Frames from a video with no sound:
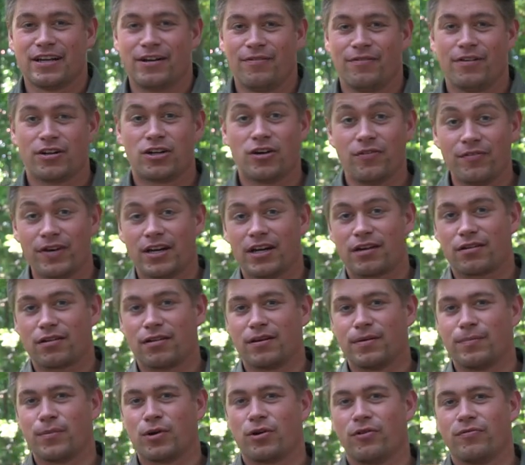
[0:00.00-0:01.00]
Willkommen wieder zu
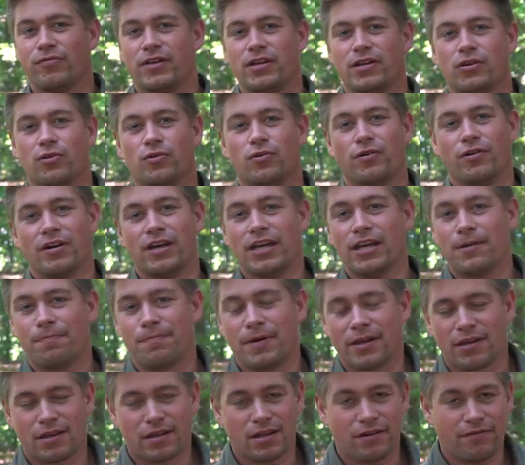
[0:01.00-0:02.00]
einem neuen Video. Ich
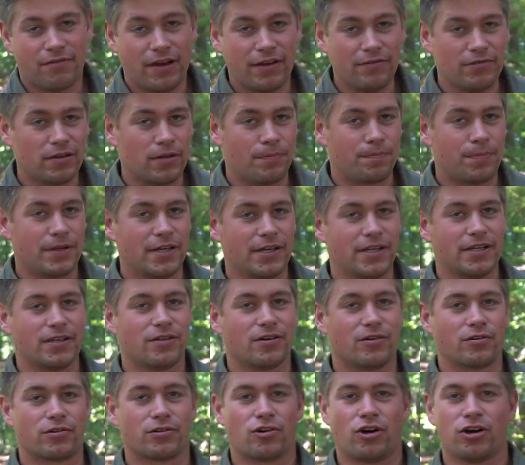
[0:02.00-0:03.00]
bin Survival Pete
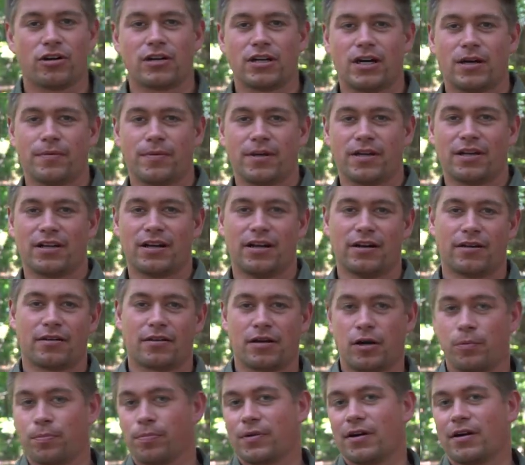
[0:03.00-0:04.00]
und heute habe ich als
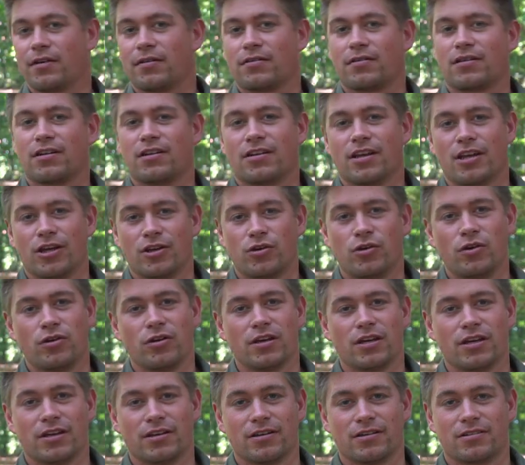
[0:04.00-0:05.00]
Hauptgast den
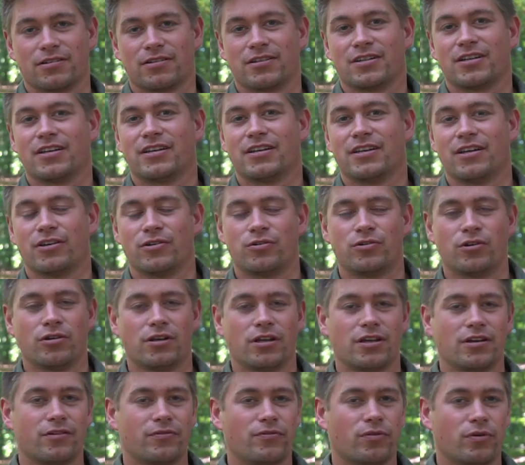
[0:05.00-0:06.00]
Günni, den
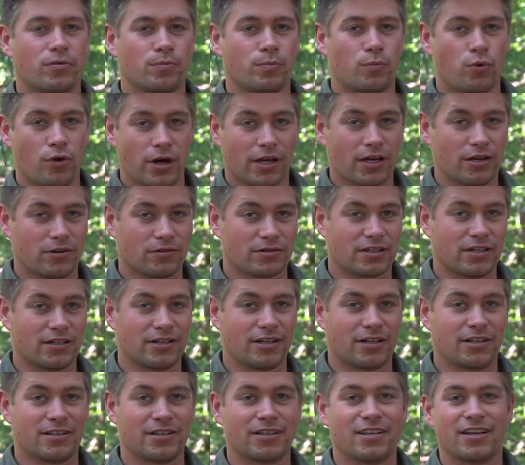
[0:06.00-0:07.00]
Günni von Breakout
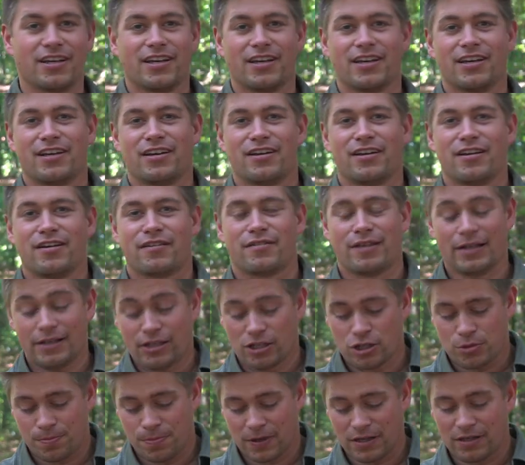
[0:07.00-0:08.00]
Kanal. Seid
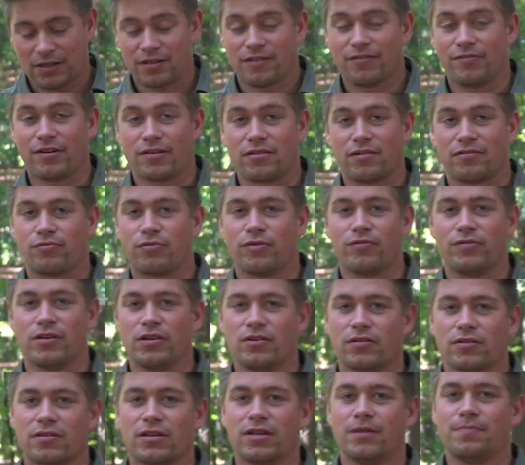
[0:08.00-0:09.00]
gespannt, was es für
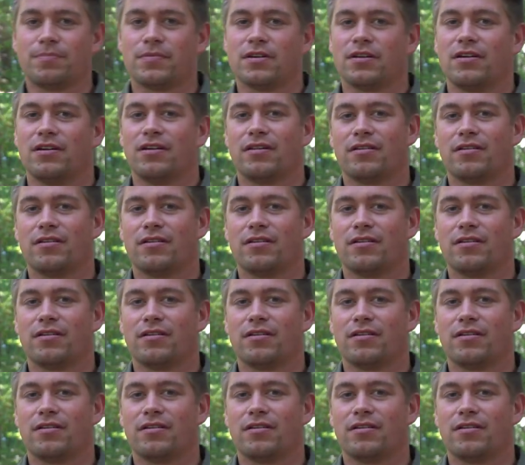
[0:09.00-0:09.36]
Videos gibt.